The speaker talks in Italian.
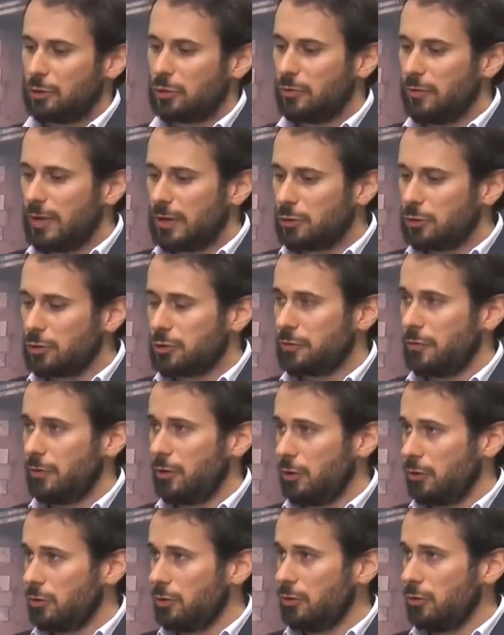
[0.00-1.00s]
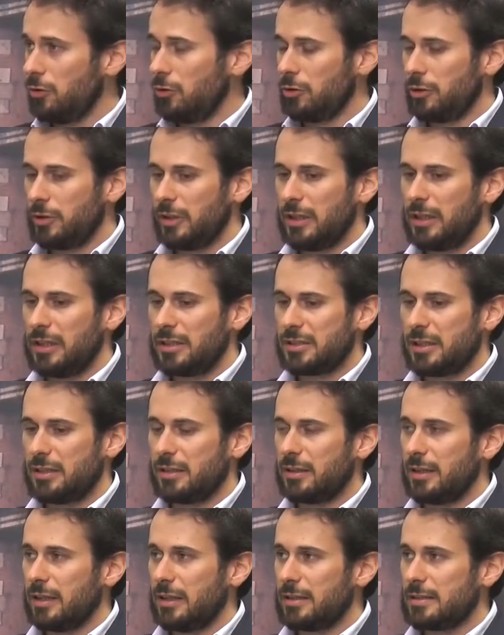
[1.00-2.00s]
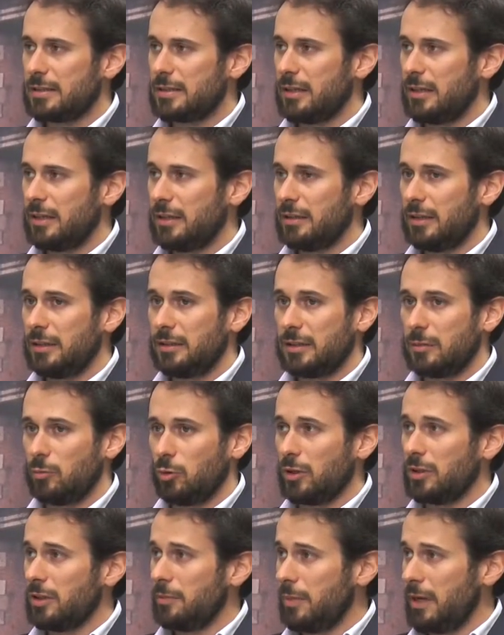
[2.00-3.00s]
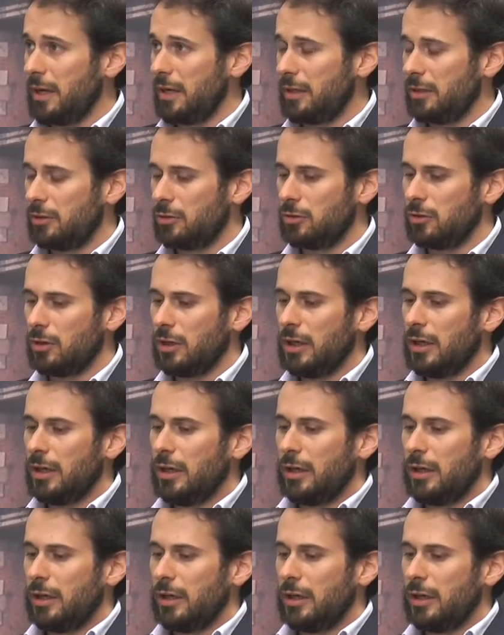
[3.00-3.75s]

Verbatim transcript: trovato sfogo nelle sentenze dei tribunali di merito.